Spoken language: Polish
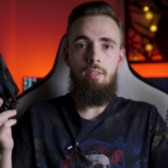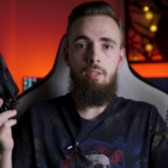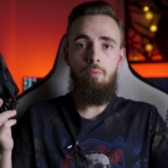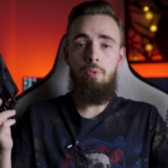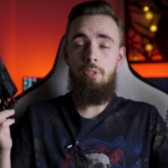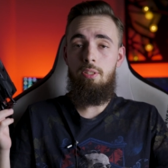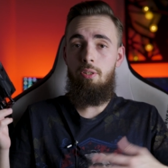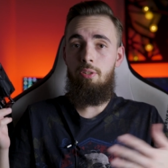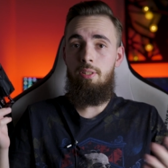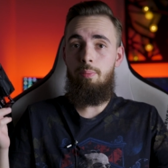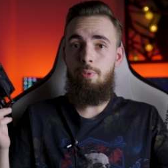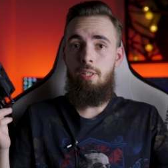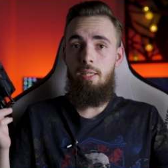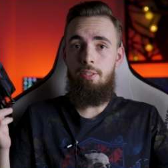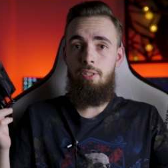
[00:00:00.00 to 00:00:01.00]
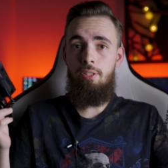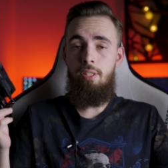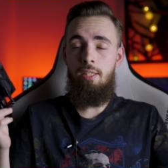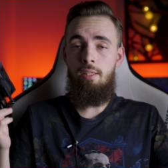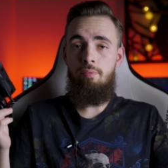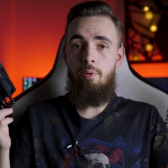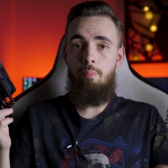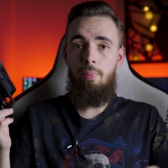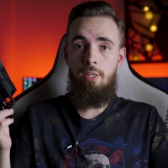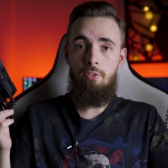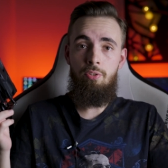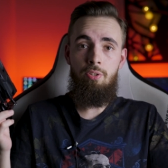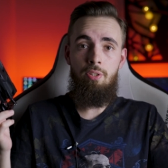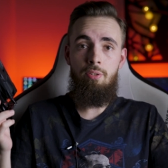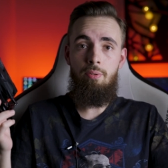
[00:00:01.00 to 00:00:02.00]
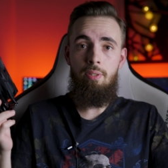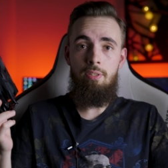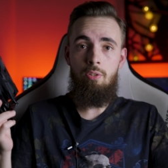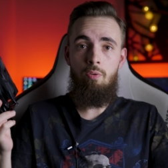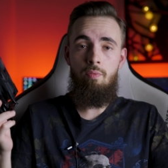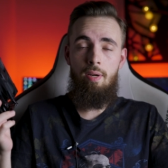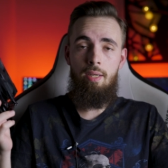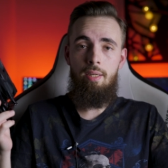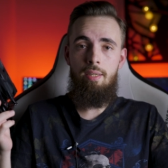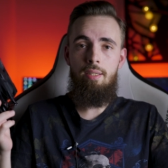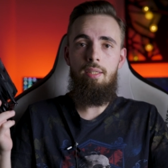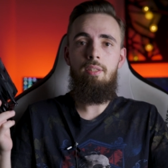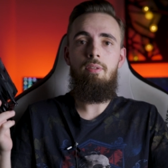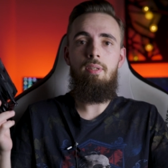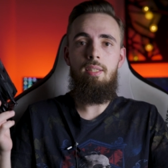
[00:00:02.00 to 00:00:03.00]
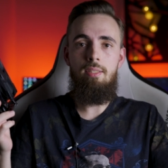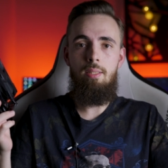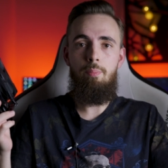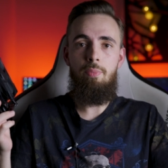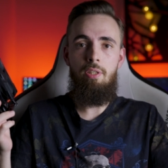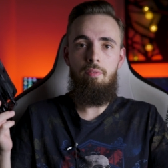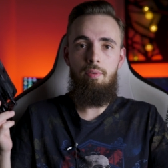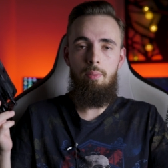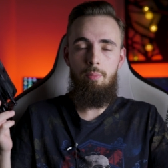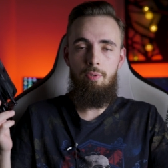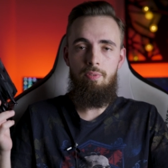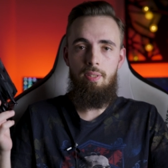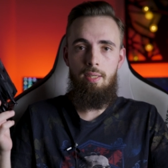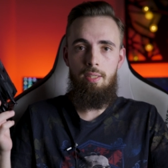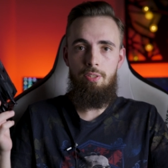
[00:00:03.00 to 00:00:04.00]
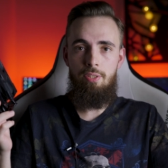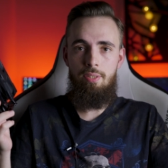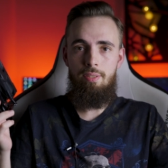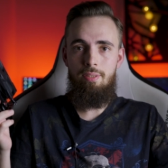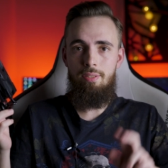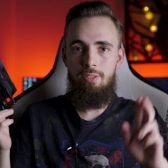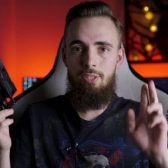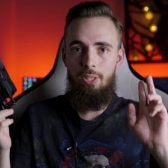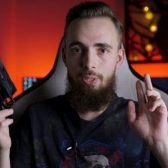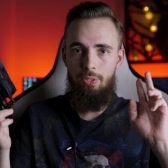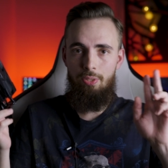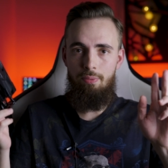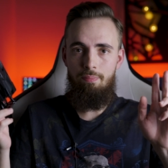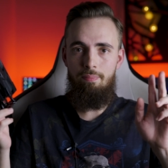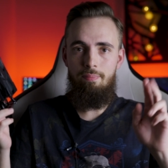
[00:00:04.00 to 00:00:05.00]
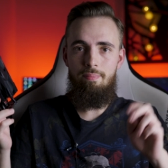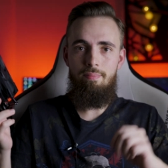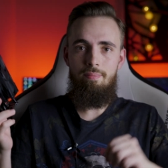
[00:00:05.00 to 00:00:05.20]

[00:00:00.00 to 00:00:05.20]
To wszystko ode mnie na dzisiaj. Ja Wam bardzo dziękuję za uwagę i do następnych filmów. Na razie, cześć!